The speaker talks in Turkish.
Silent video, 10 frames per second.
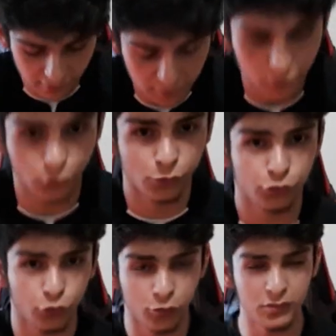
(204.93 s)
ama kolunuzu
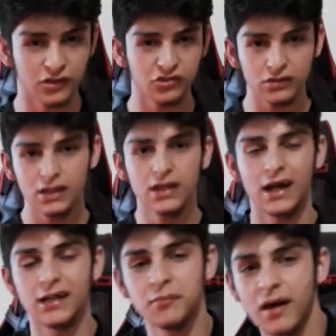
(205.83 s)
koymak için.
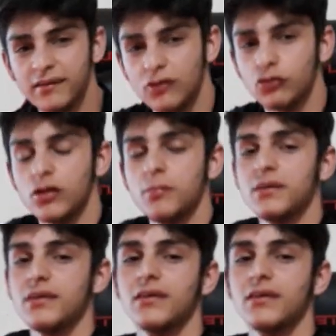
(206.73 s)
Hani bazen şöyle bir